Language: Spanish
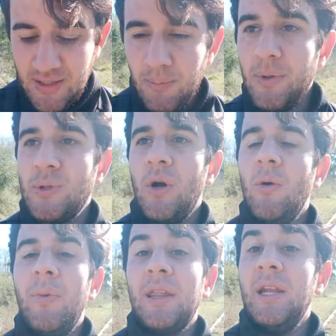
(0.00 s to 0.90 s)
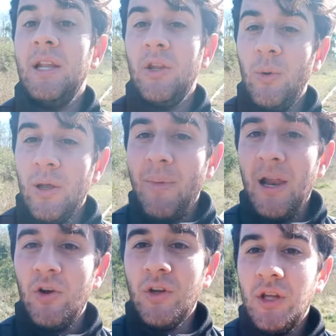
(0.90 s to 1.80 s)
se empezó a convertir en doble
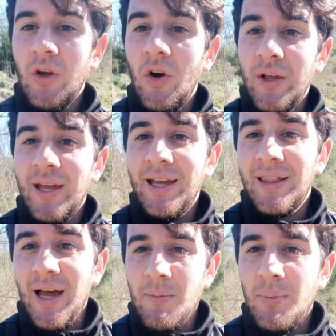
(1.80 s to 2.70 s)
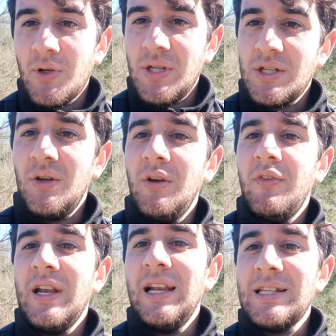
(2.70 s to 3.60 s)
mano y hoy está en proceso de
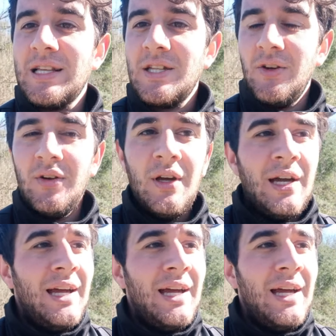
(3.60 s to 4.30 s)
finalización.